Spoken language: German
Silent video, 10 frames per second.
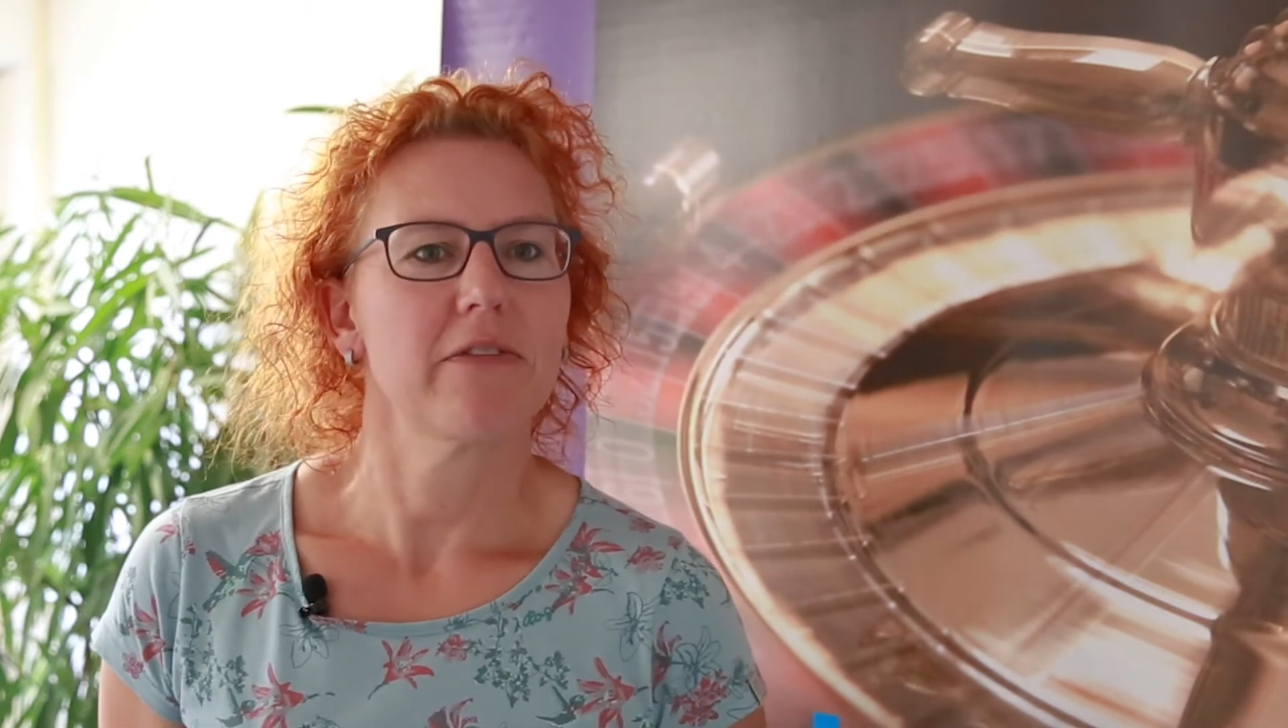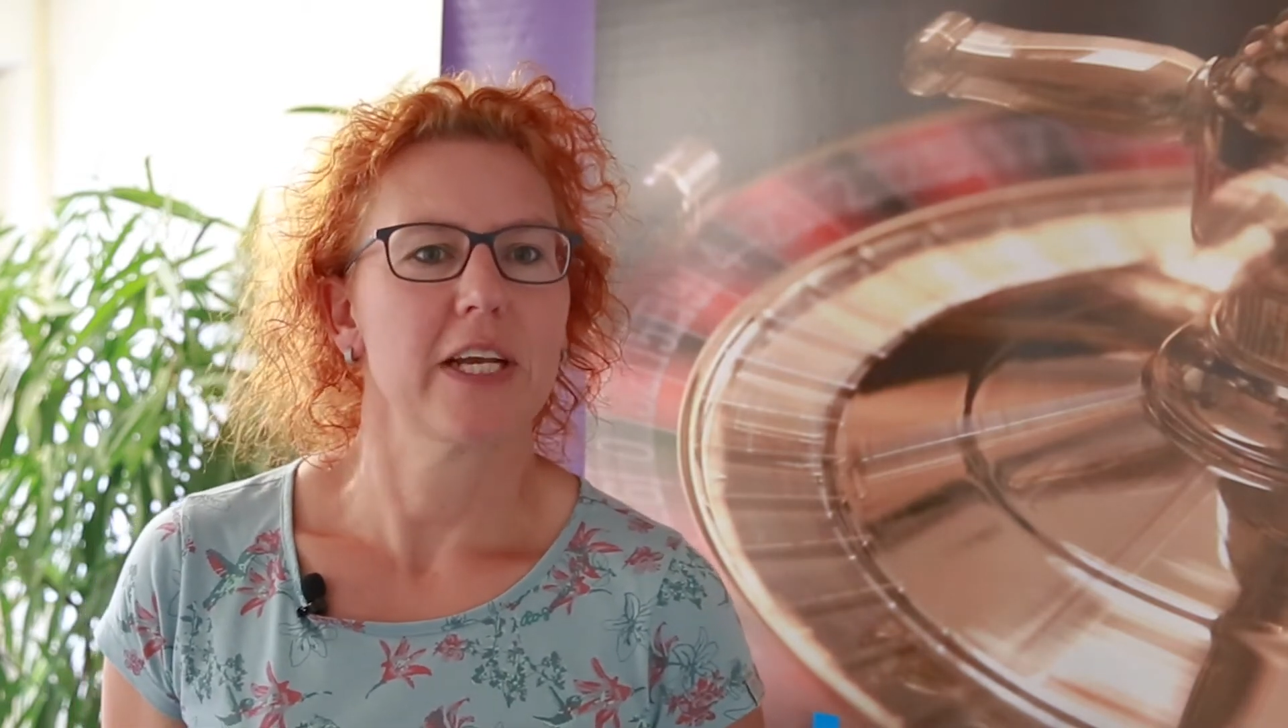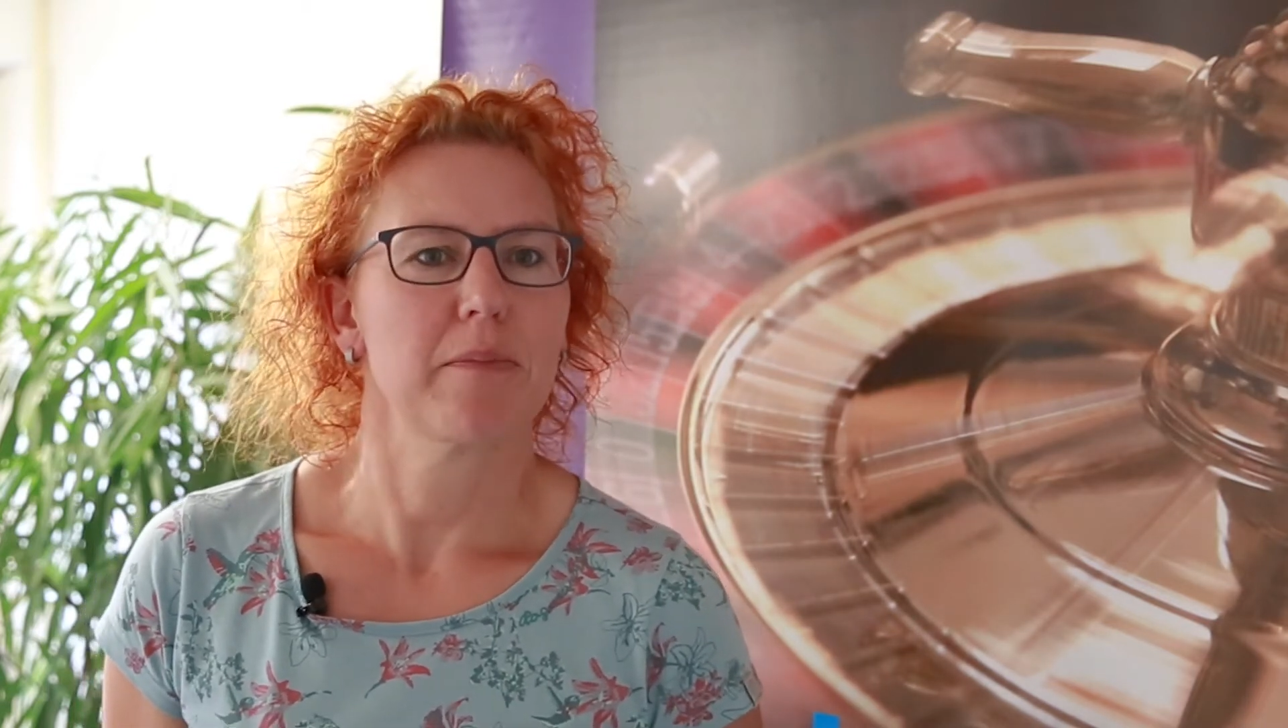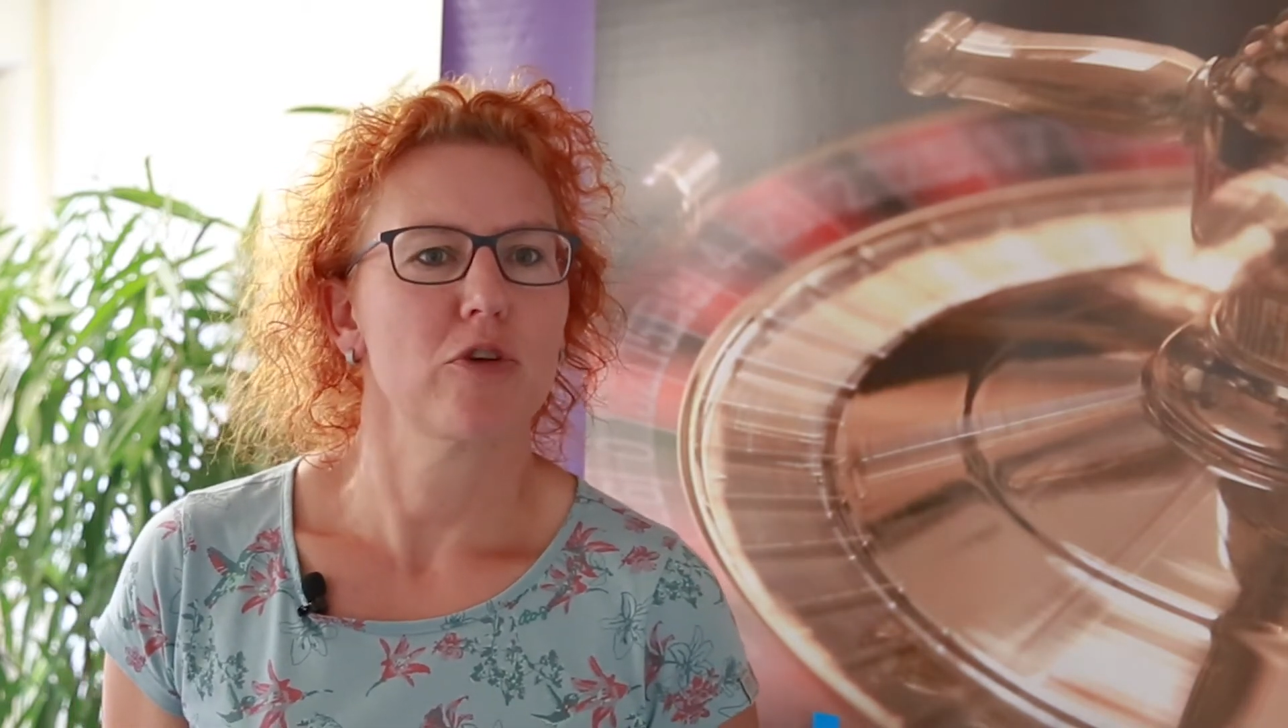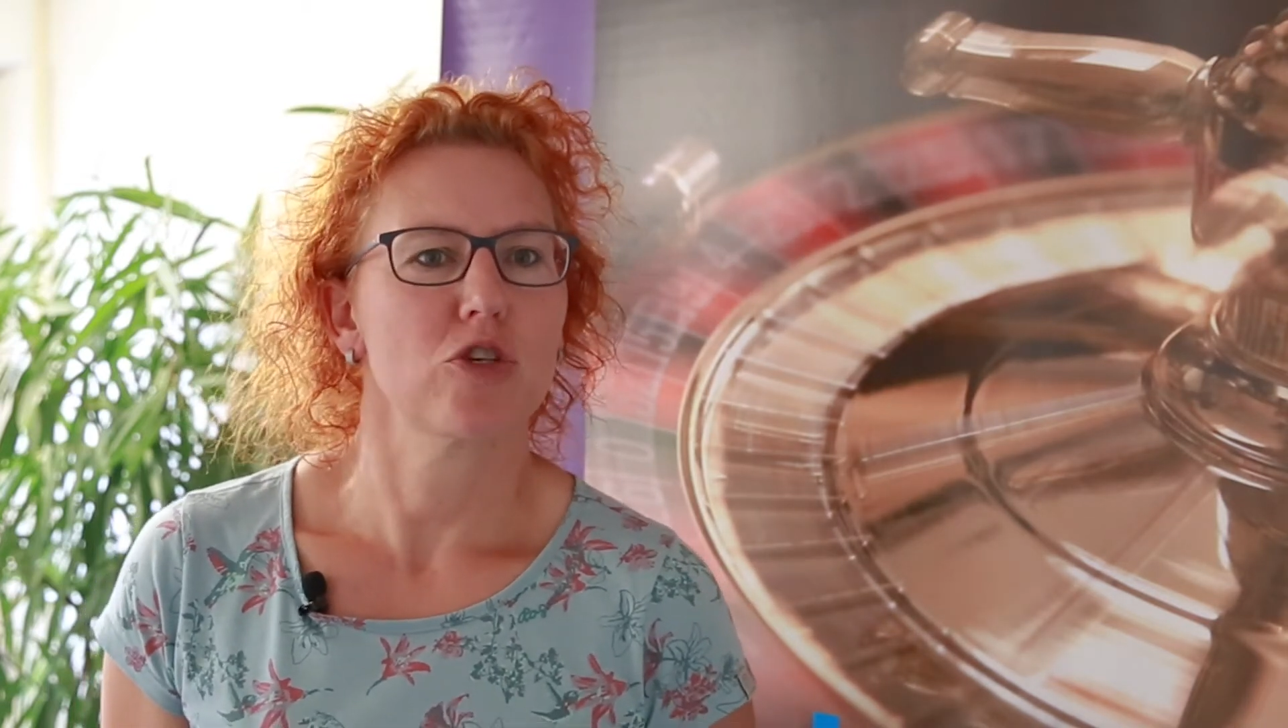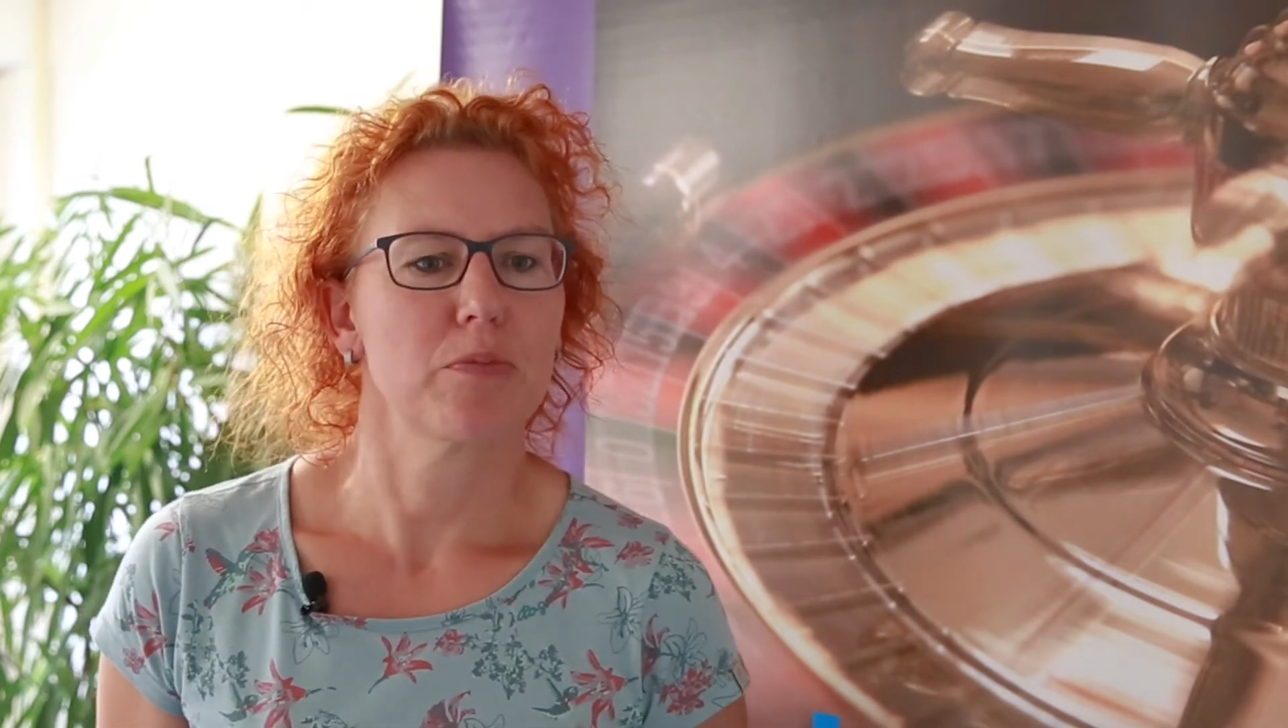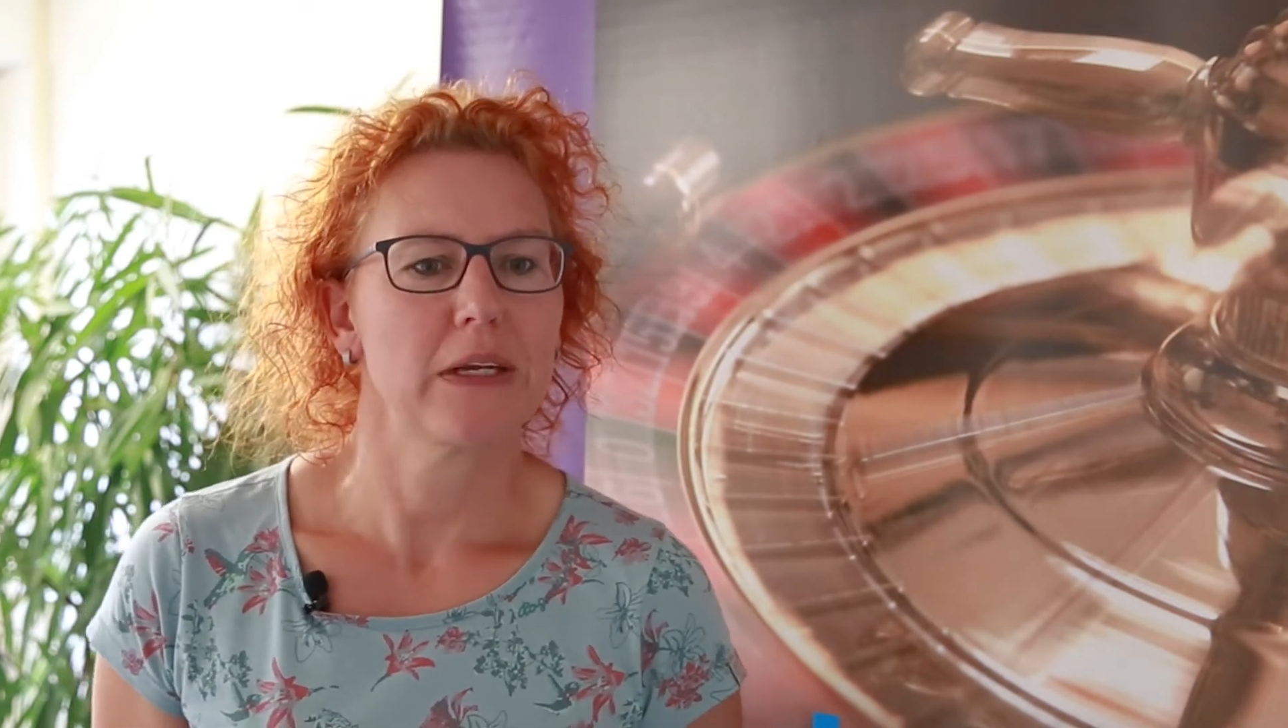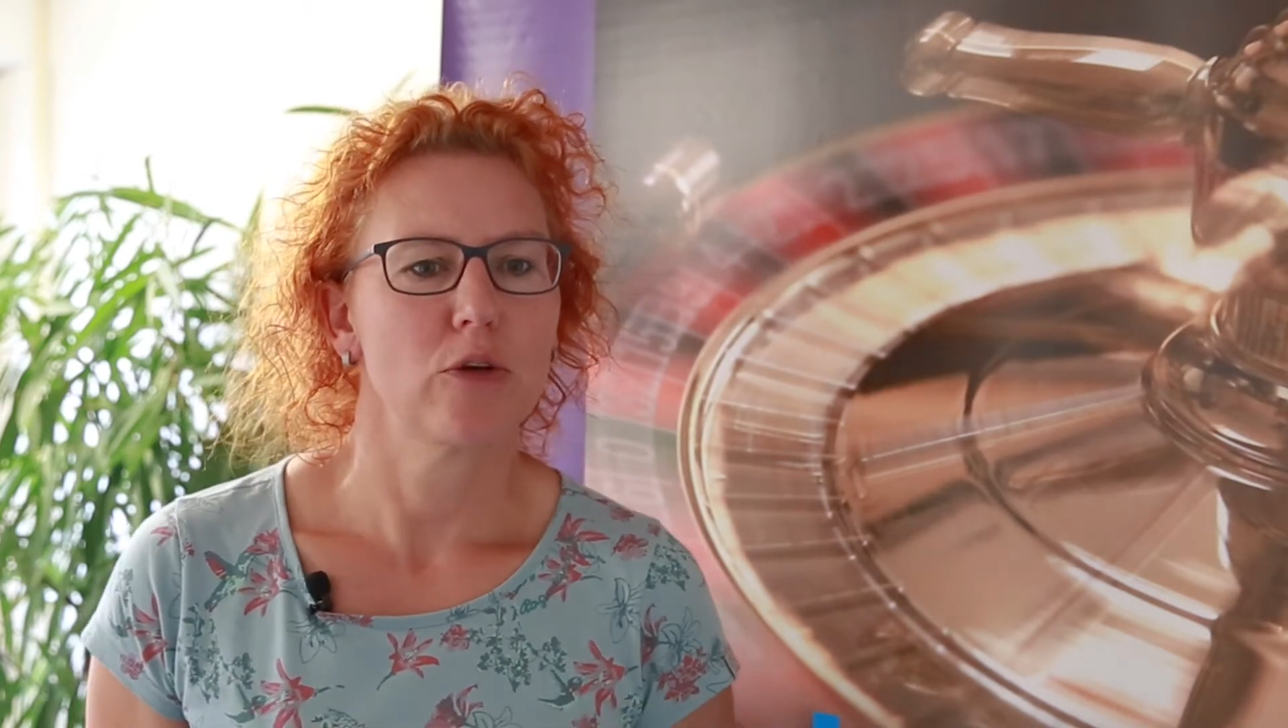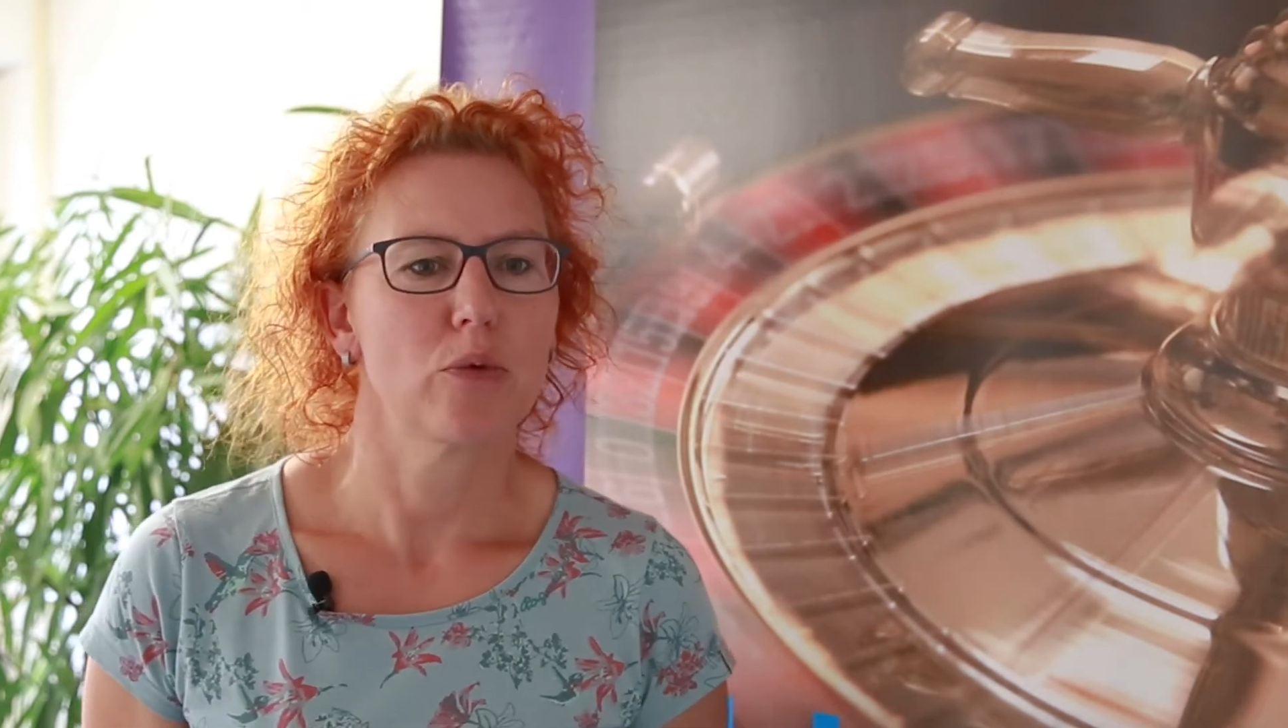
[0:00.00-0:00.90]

wenn einem Glücksspiele